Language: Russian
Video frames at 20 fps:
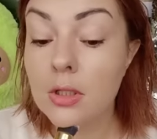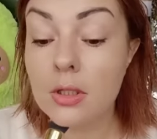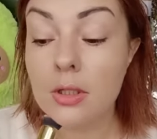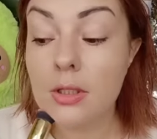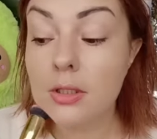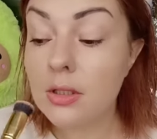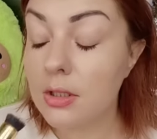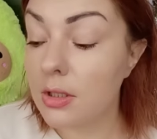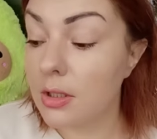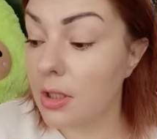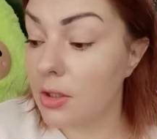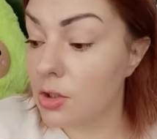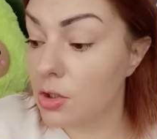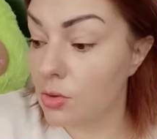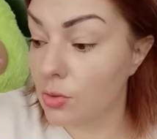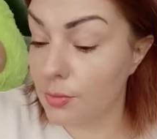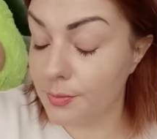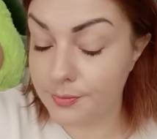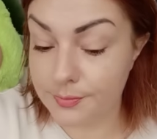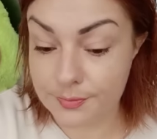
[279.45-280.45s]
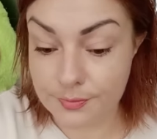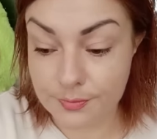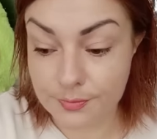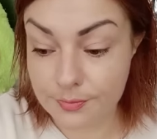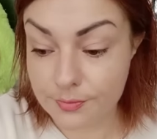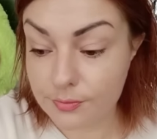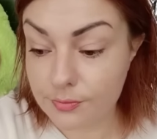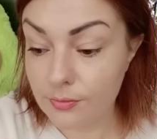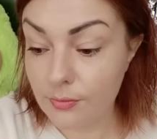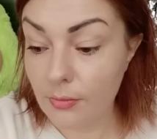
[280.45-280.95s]
Это хорошо.
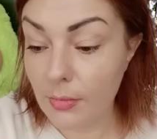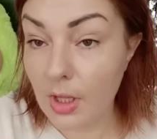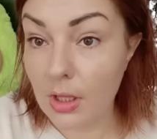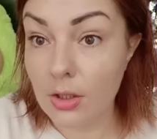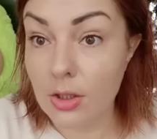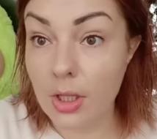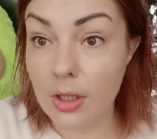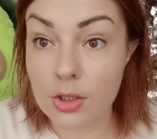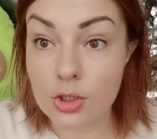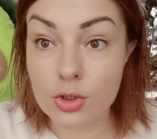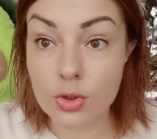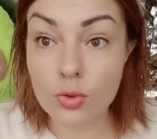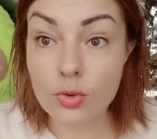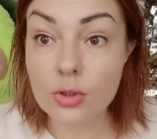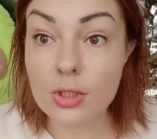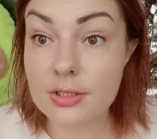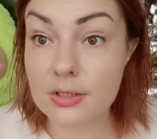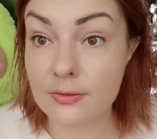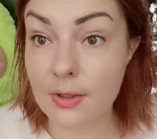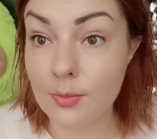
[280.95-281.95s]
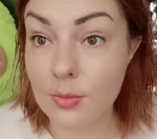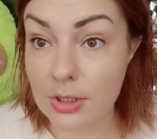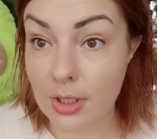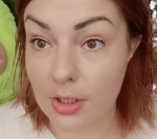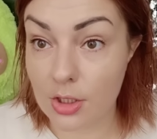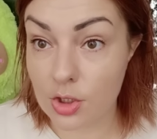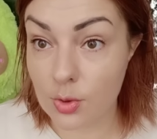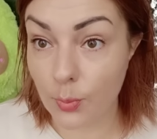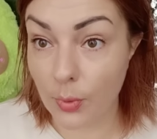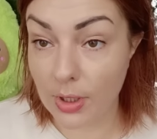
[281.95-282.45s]
Так, что у нас с вами
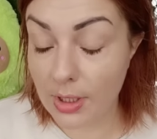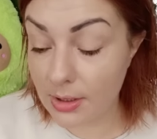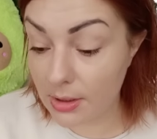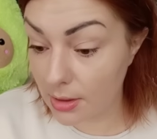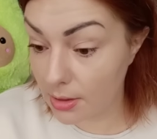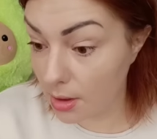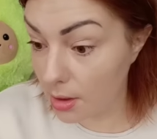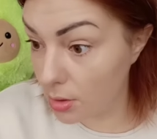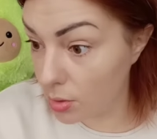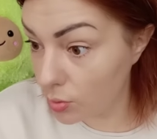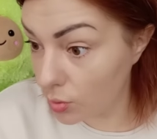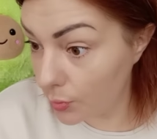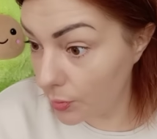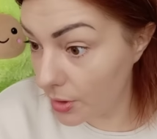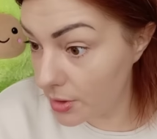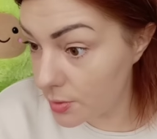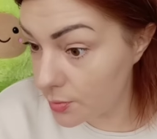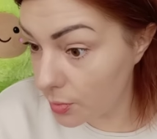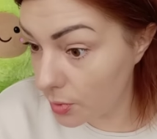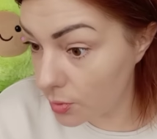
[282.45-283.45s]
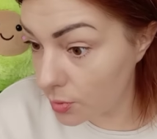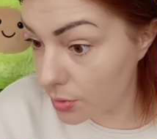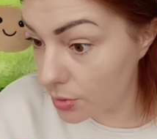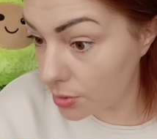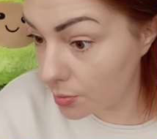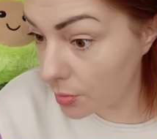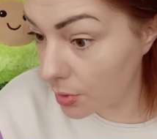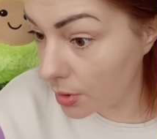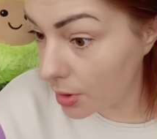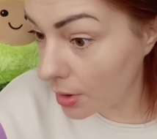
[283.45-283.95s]
дальше? Пока тональнику 5 с плюсом.